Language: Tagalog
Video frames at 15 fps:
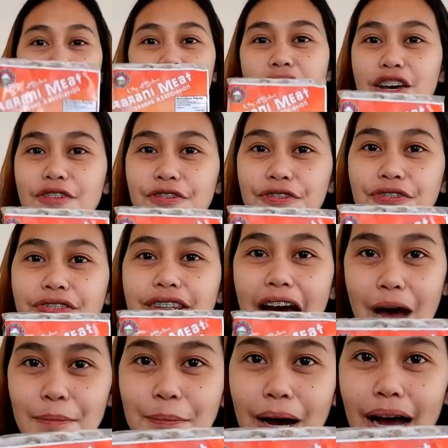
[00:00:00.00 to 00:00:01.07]
beef
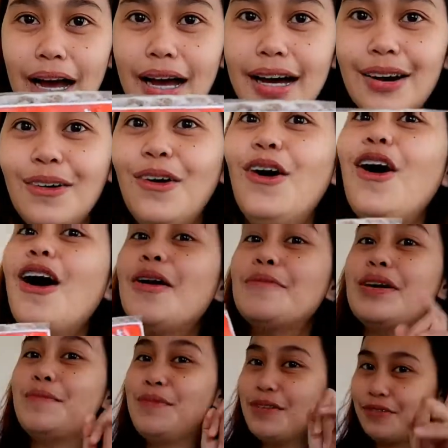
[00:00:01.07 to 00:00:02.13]
tapa. Oh,
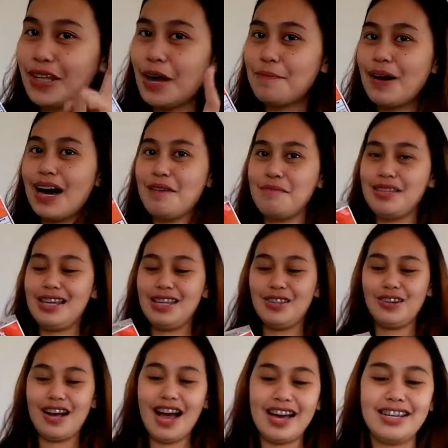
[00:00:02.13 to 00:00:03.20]
may beef tapa kami
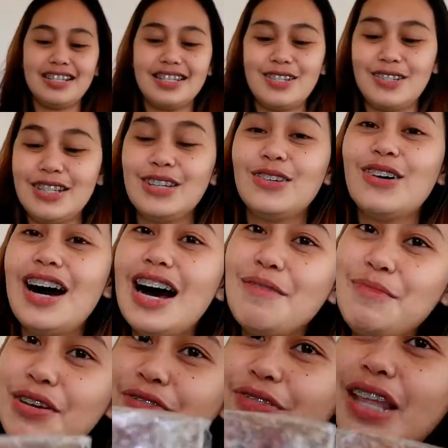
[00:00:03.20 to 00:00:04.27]
dito, guys. So, ito nga, beef